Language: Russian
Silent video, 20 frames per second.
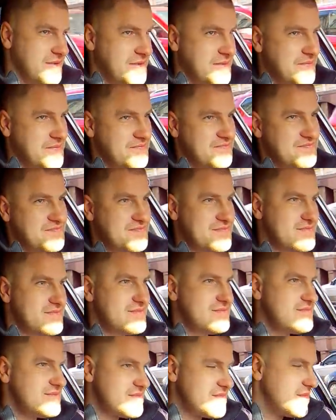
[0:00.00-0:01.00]
Конечно.
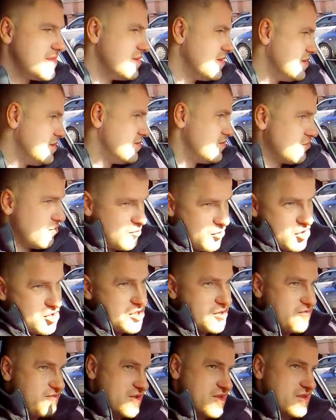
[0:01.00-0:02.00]
Ну,
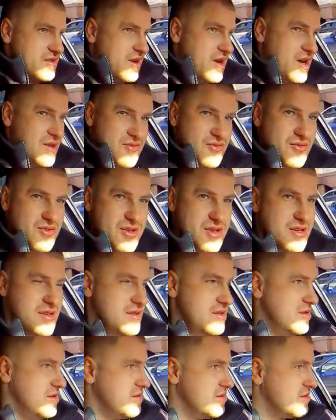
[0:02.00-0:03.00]
может вы да, другие
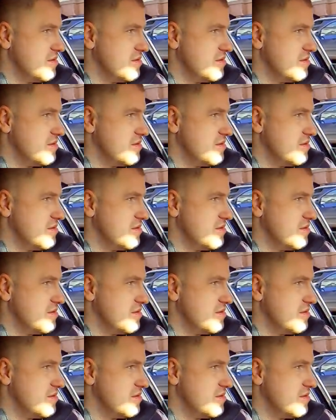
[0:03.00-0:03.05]
Ну, нет.